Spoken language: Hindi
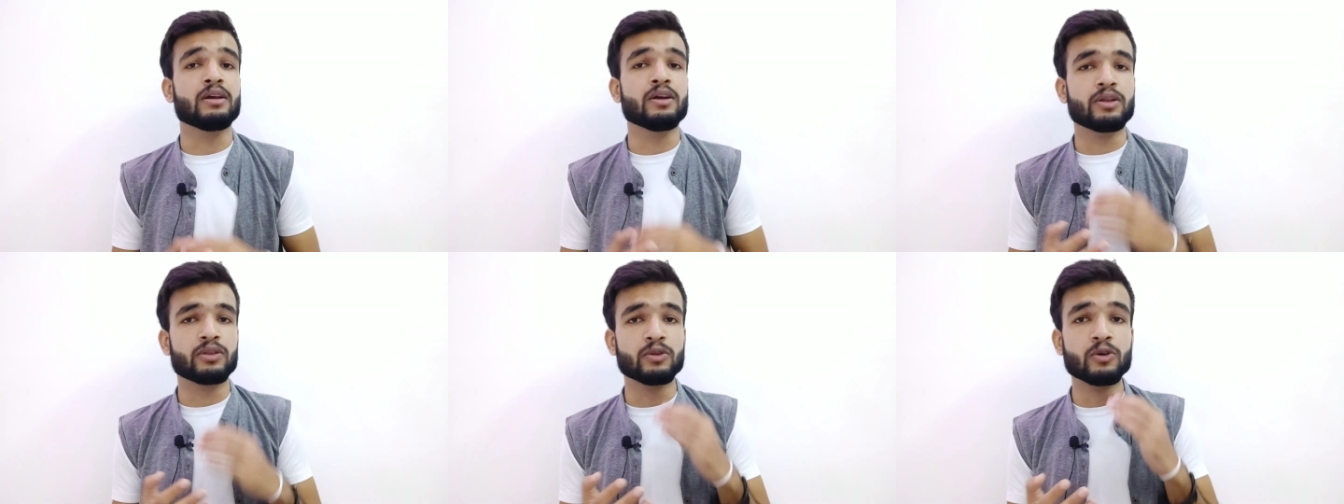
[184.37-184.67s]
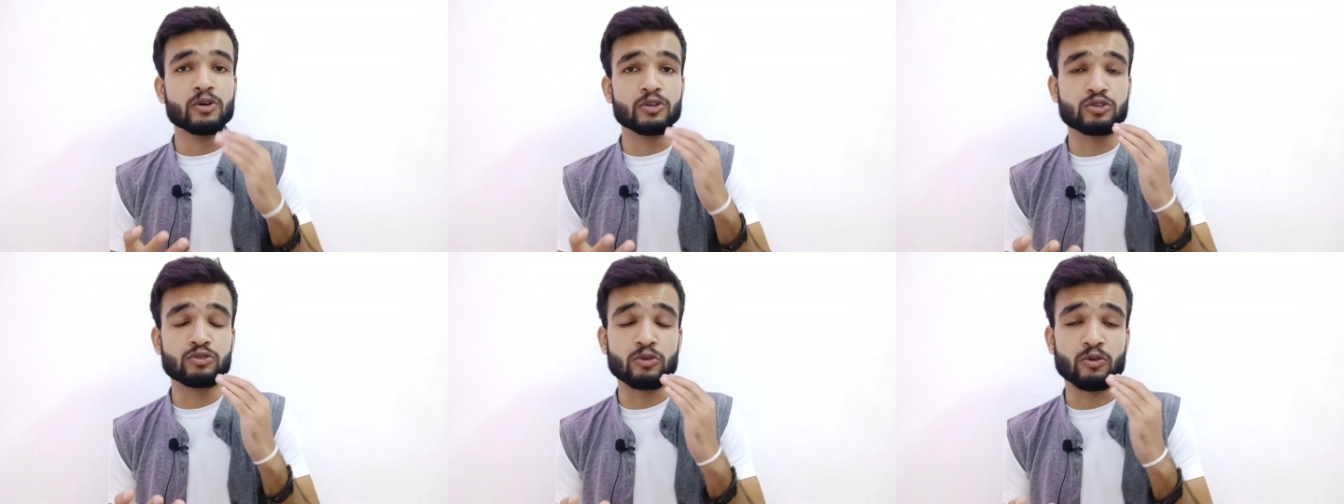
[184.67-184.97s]

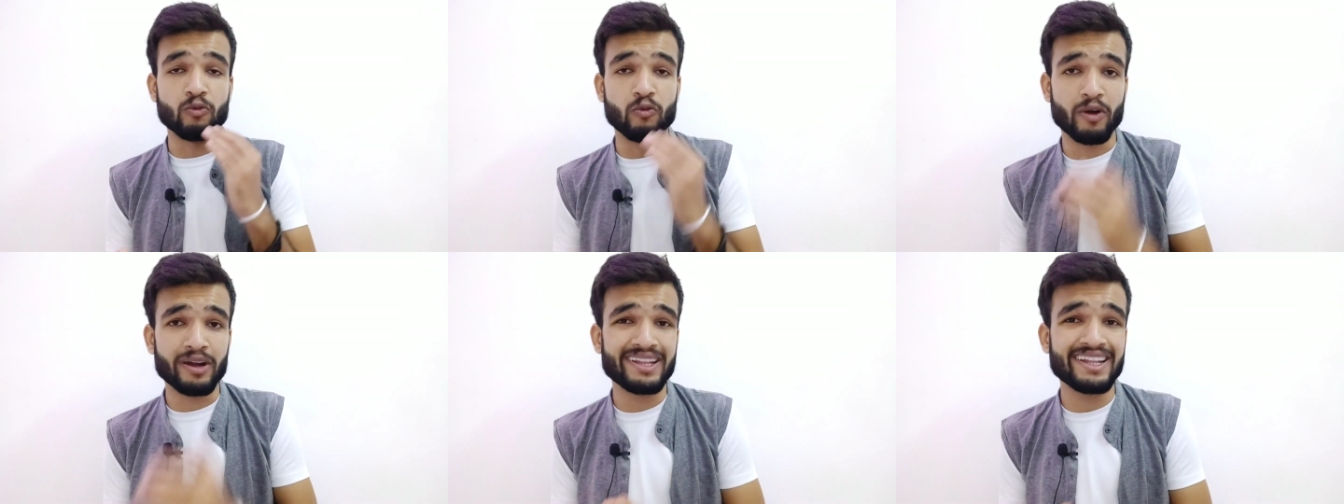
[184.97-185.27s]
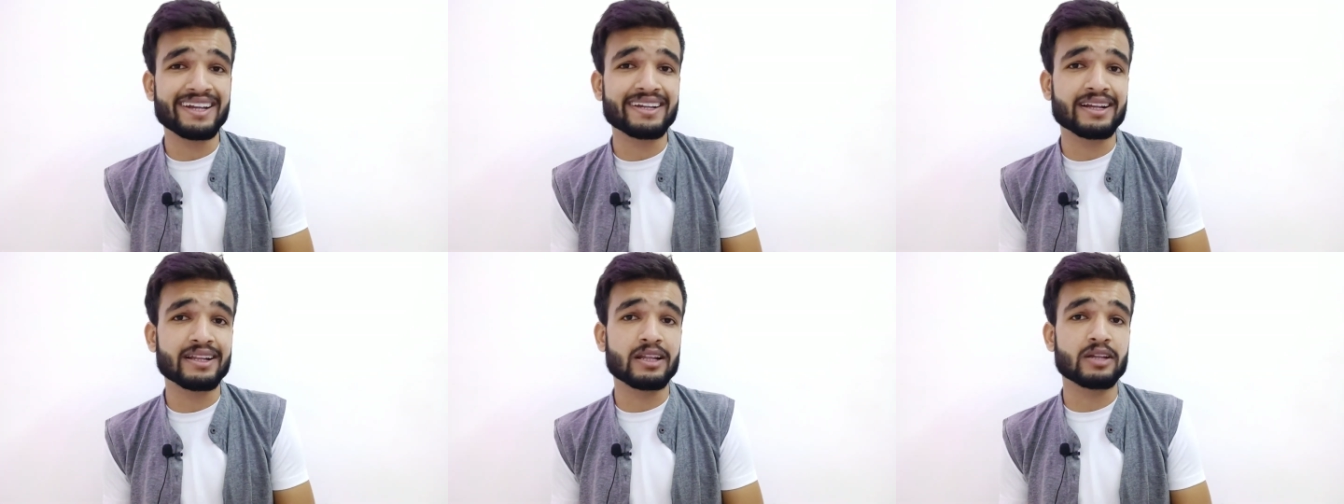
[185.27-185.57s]
दोस्तों
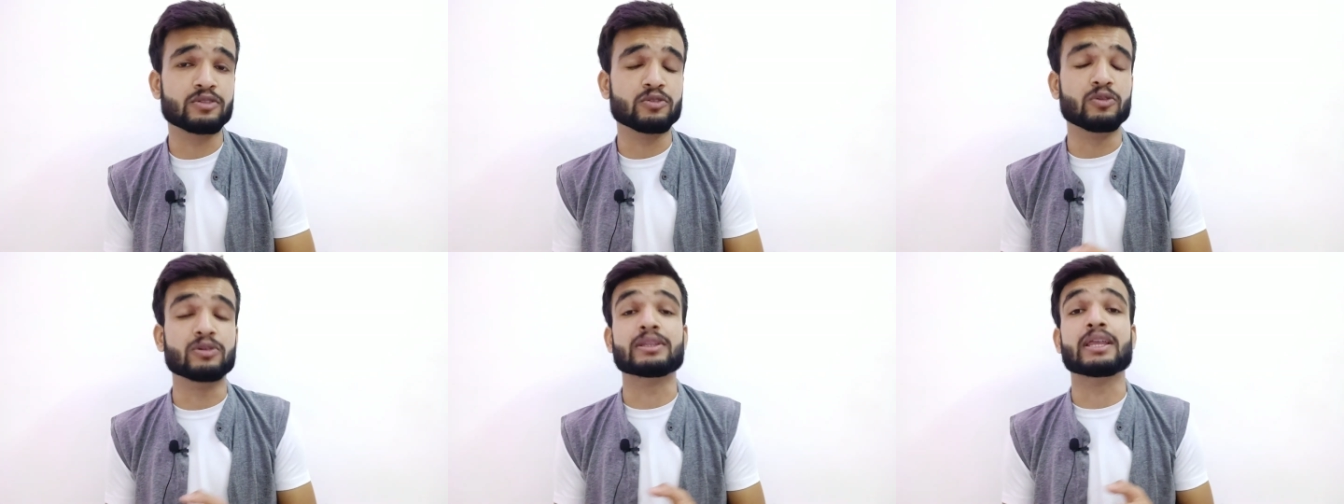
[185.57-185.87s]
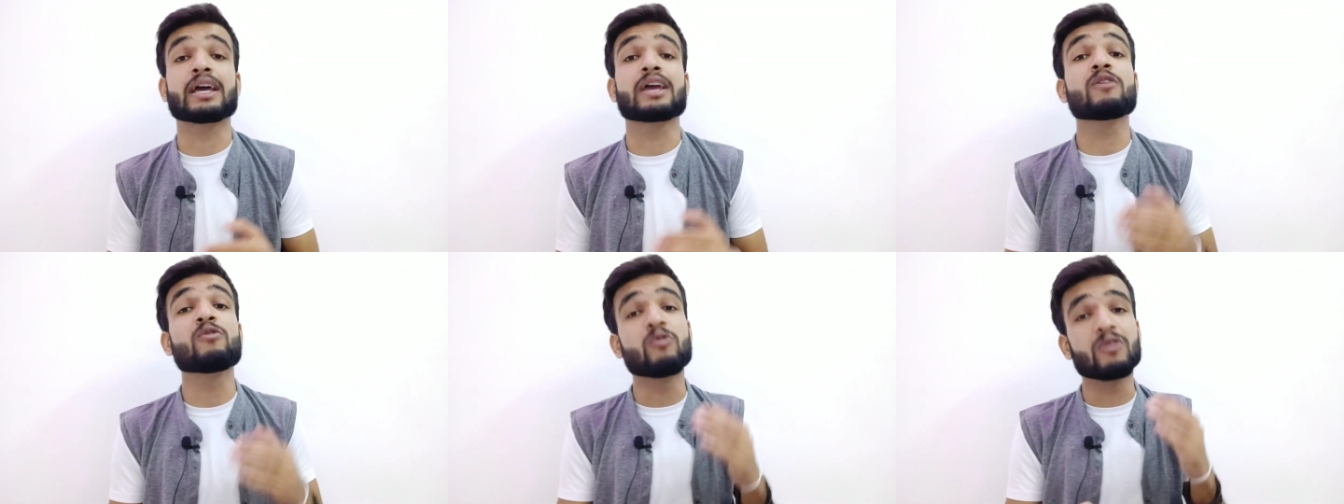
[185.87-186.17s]
वॉयलेट कलर जो होता
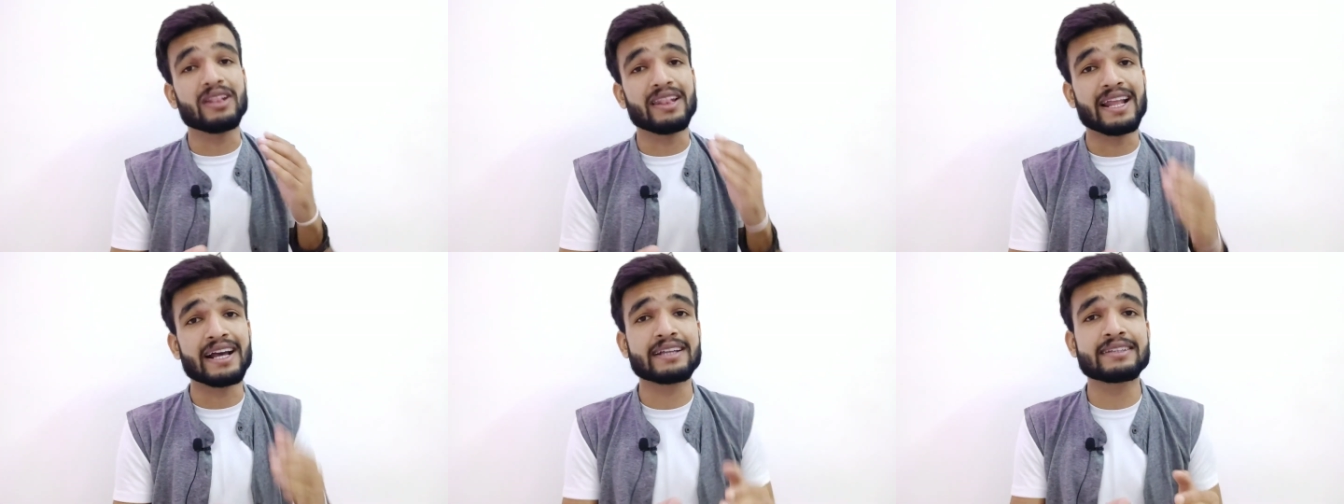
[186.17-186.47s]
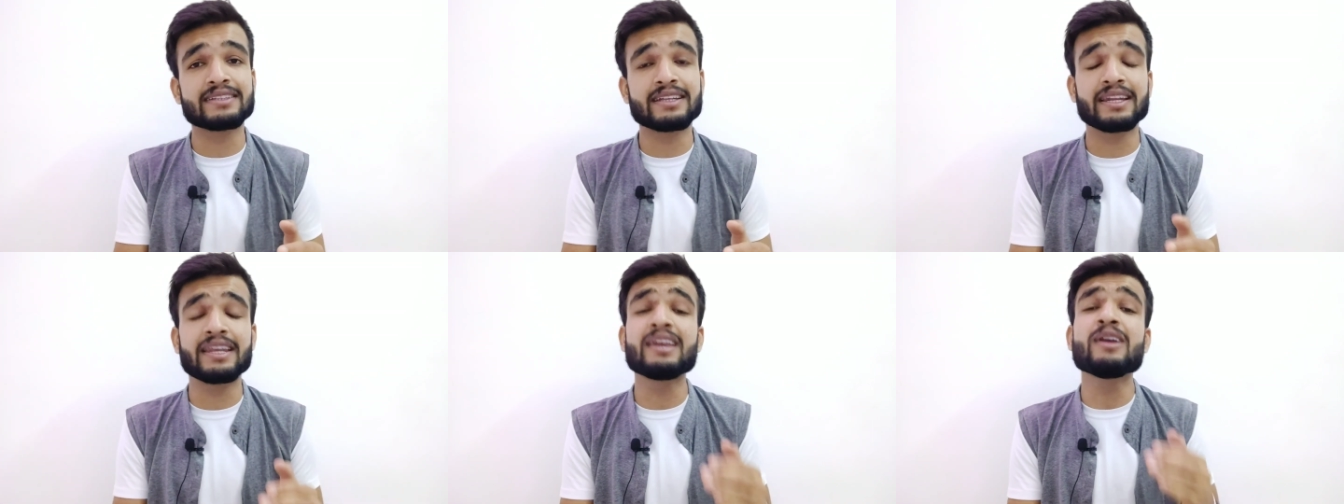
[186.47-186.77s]
है वो
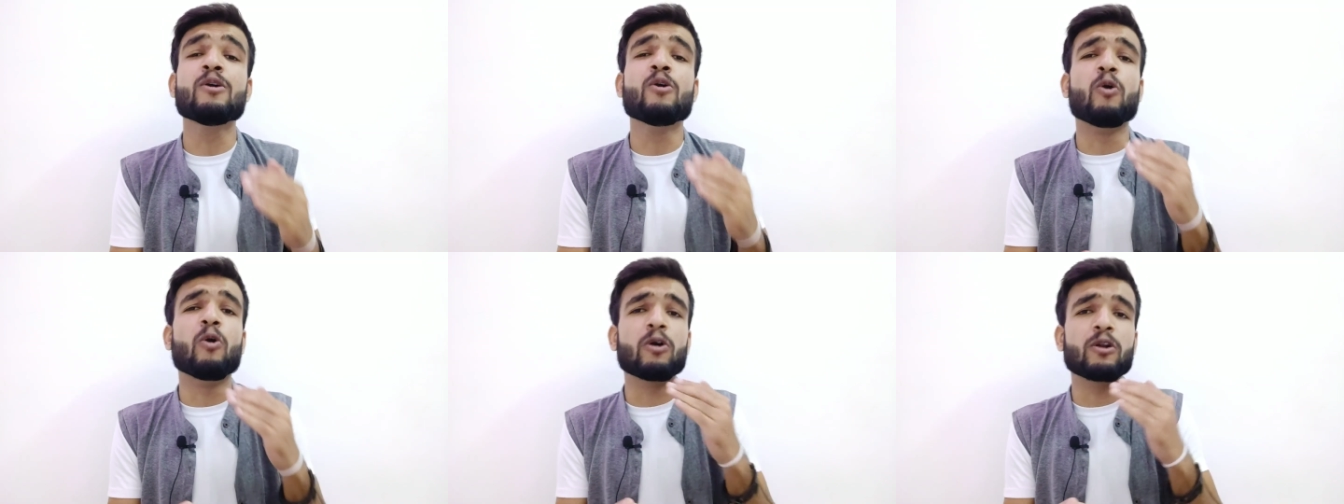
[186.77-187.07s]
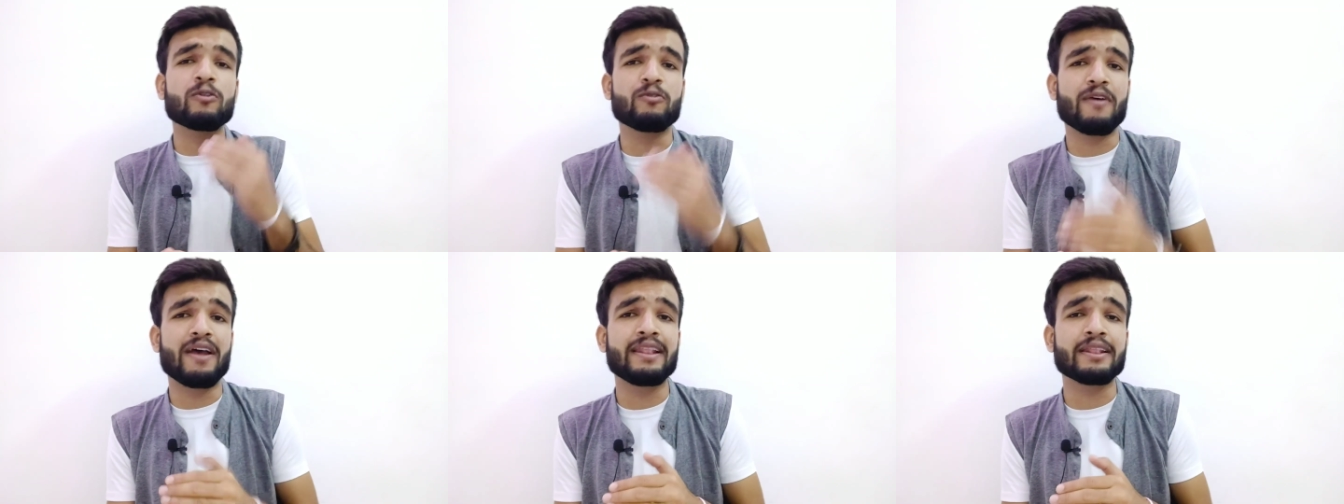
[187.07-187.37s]
लग्जरी और
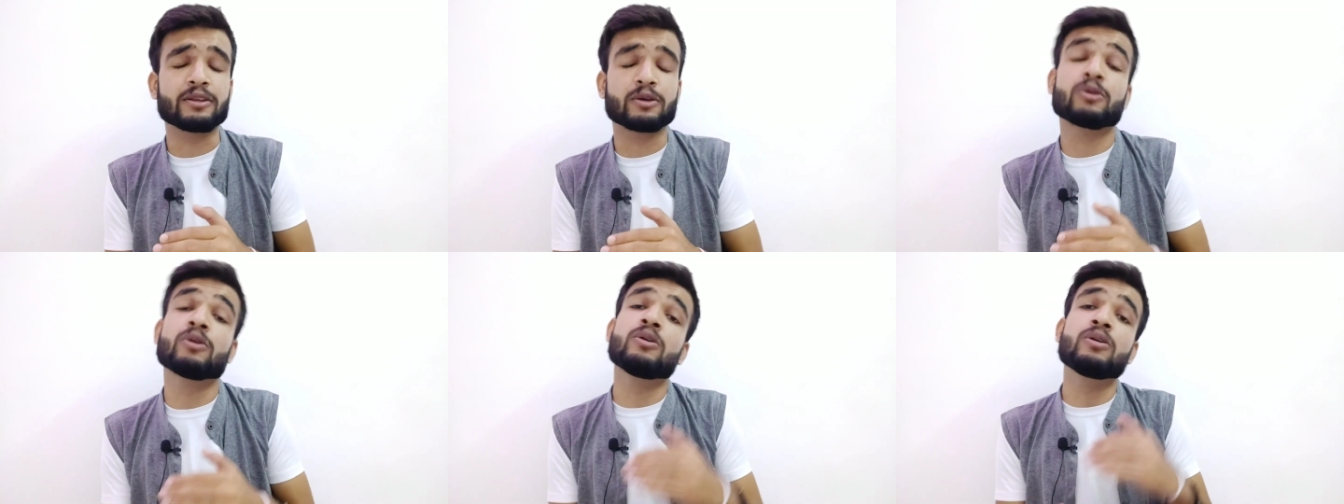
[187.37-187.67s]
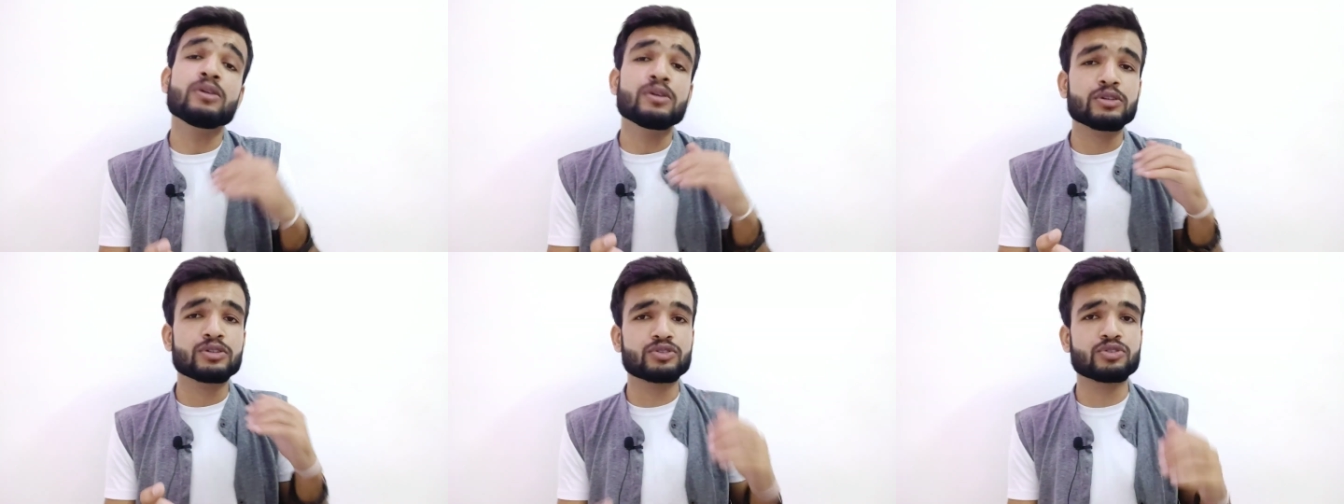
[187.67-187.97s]
वेल्थ को
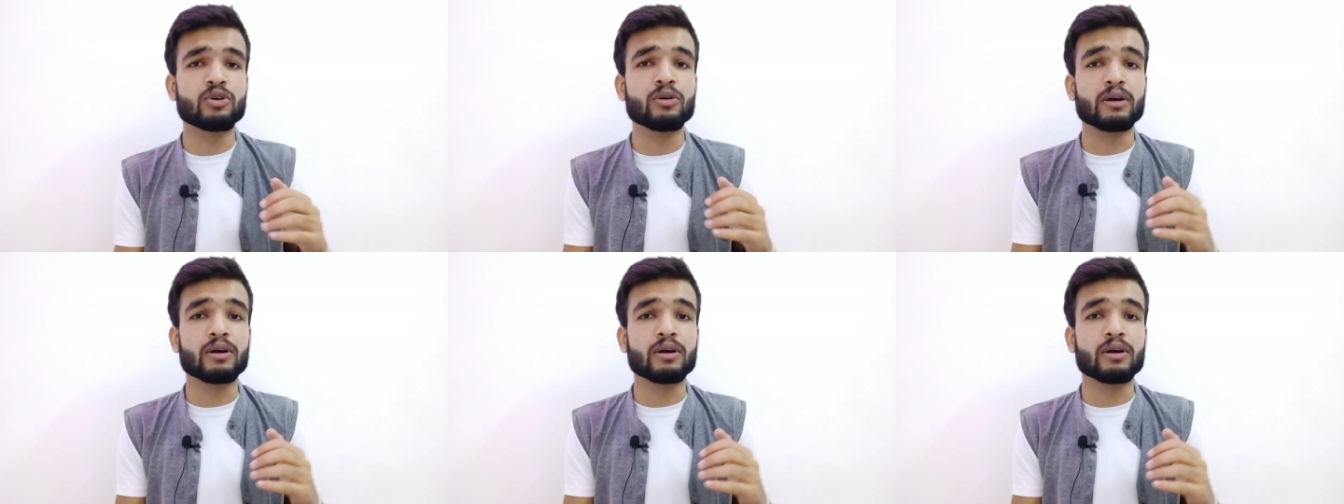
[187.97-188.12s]
शो